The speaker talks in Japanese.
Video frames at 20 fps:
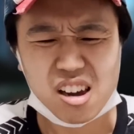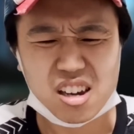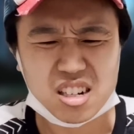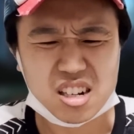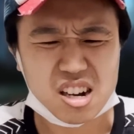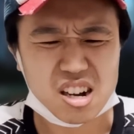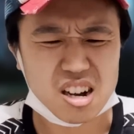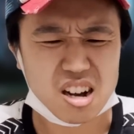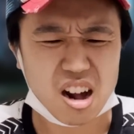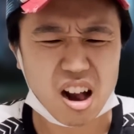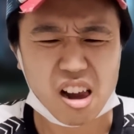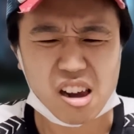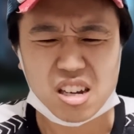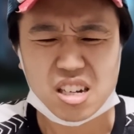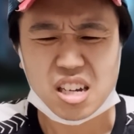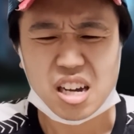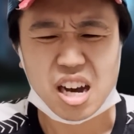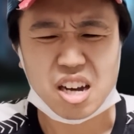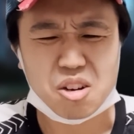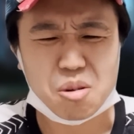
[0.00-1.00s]
はいあ
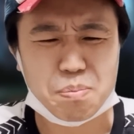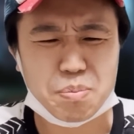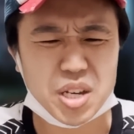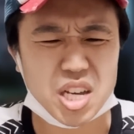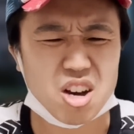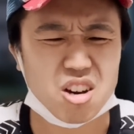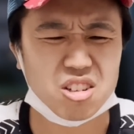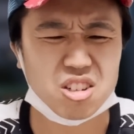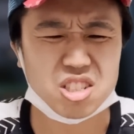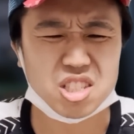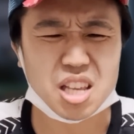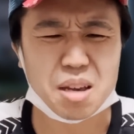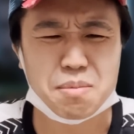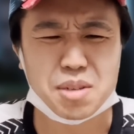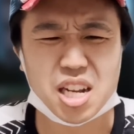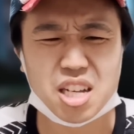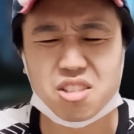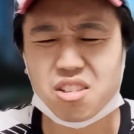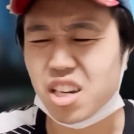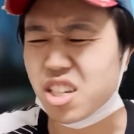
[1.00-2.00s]
あの美容の
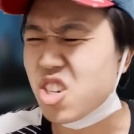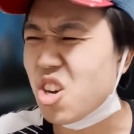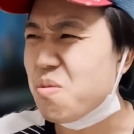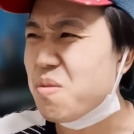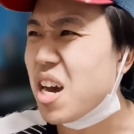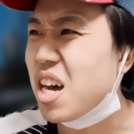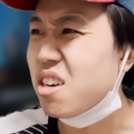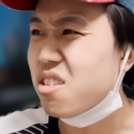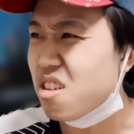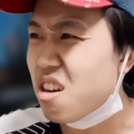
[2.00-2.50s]
セミナーとか興味あ